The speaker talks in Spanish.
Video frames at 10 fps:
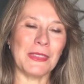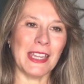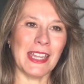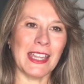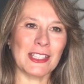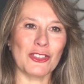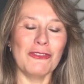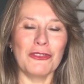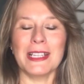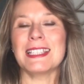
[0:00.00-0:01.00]
que
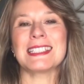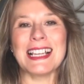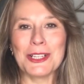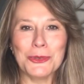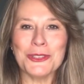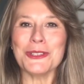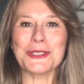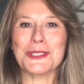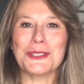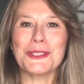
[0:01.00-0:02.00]
son fuertes. Alguno de
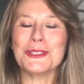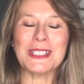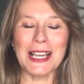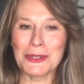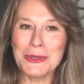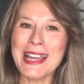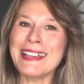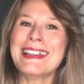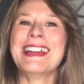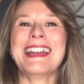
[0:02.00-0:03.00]
vosotros,
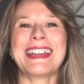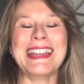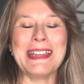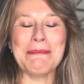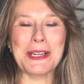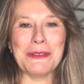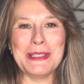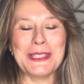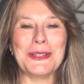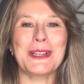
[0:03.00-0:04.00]
alguna, eh, me
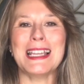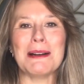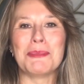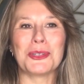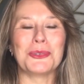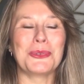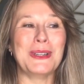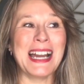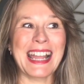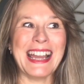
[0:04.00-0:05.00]
comentó que la
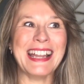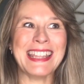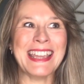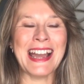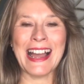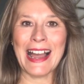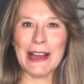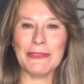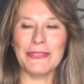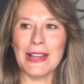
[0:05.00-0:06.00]
portulacaria
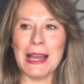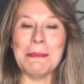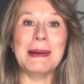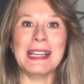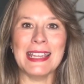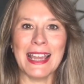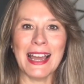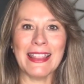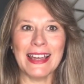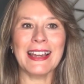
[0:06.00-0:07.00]
afra
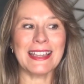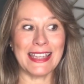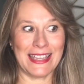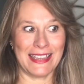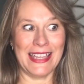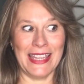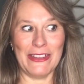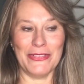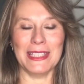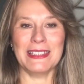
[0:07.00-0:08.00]
variegada, que
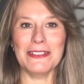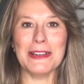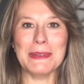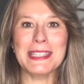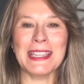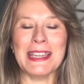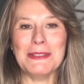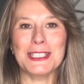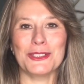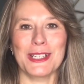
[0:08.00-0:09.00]
efectivamente he
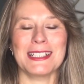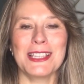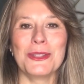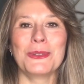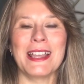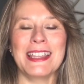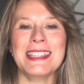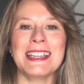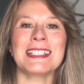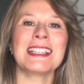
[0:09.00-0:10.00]
visto que ha sido una de
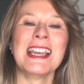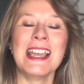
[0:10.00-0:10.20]
ellas,